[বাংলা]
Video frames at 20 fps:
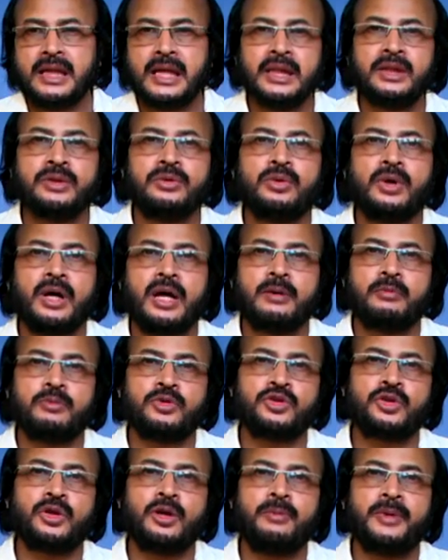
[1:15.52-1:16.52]
মহান
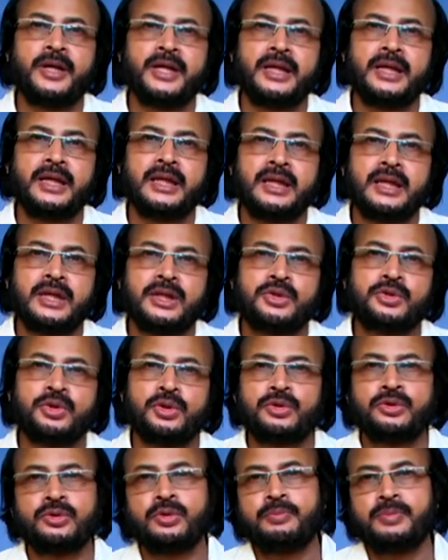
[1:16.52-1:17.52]
স্বাধীনতা ও জাতীয়
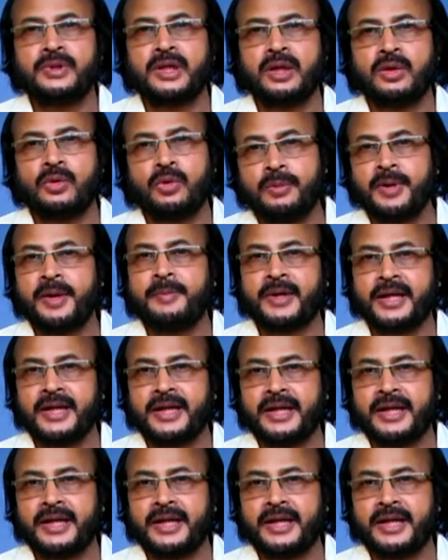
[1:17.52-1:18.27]
দিবস উপলক্ষে